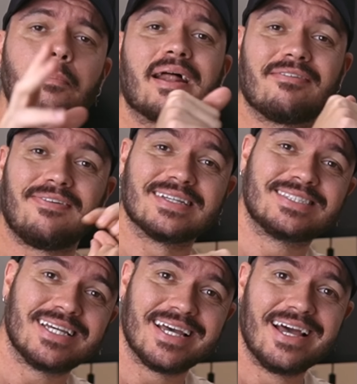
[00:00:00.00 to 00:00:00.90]
para
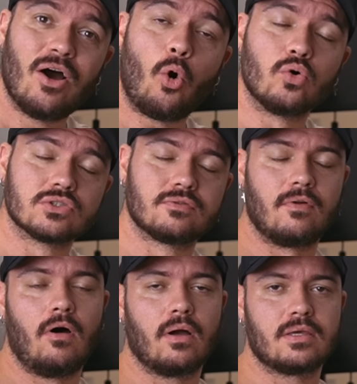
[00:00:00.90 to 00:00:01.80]
fazer os
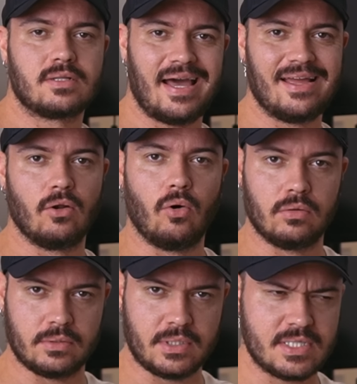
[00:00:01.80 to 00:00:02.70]
vlogs lá em
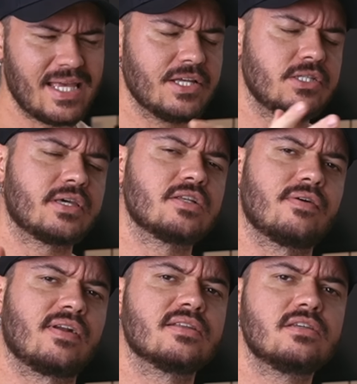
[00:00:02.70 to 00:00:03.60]
Londres. E é disso que a gente
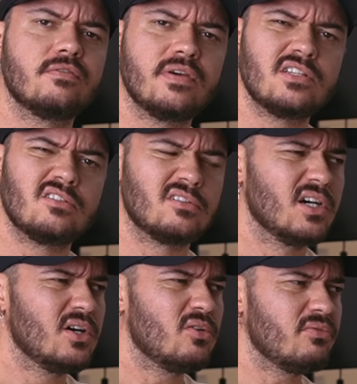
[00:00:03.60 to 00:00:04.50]
vai falar nesse vídeo,
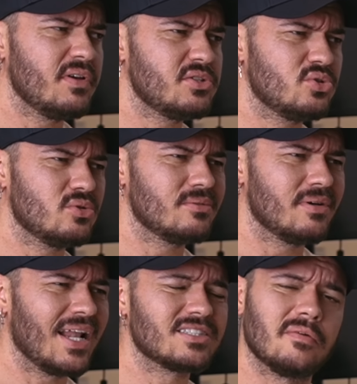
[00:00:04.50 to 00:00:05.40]
um vídeo
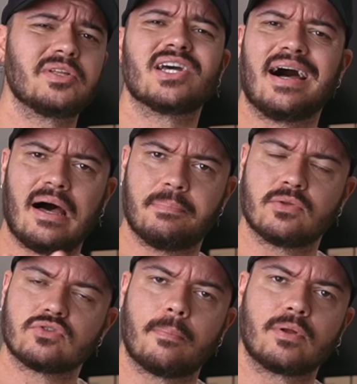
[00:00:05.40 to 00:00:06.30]
relativamente
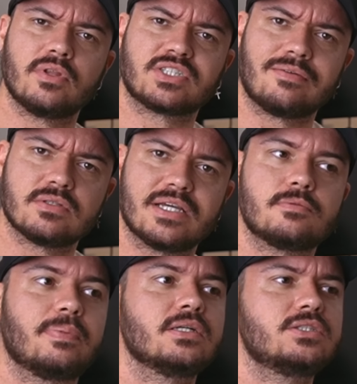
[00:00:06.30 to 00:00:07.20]
rápido, só para não deixar vocês
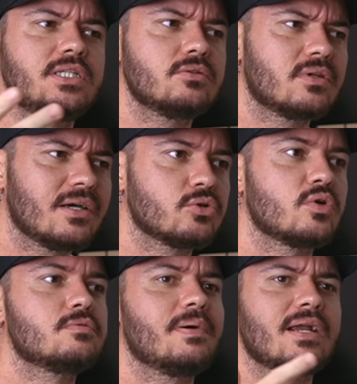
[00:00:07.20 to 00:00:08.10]
perdidos, o que, que eu estou
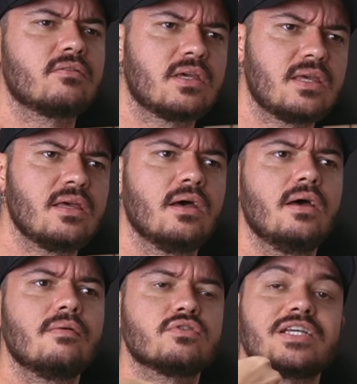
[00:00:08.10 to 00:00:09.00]
esperando, o que, que
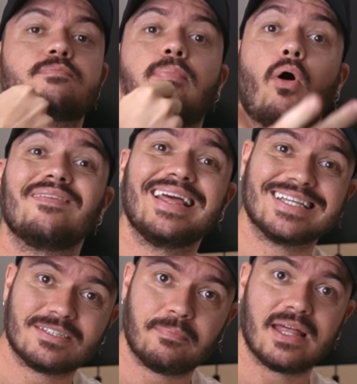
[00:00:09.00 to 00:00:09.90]
vocês podem
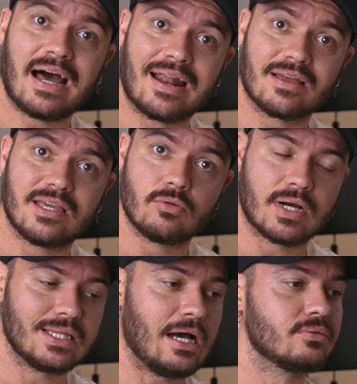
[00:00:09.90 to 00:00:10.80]
esperar aqui do
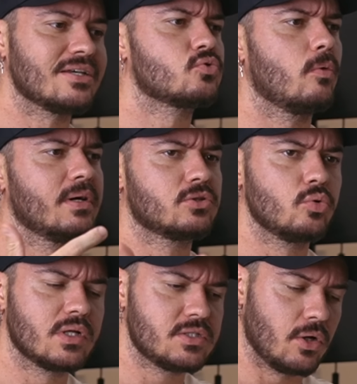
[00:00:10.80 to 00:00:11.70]
canal, das
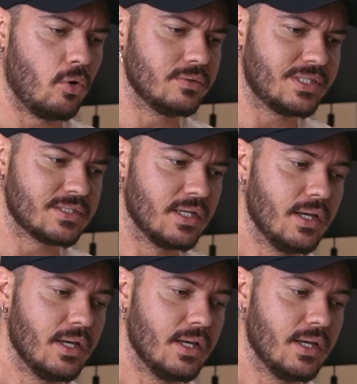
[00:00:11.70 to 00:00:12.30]
coberturas de Londres.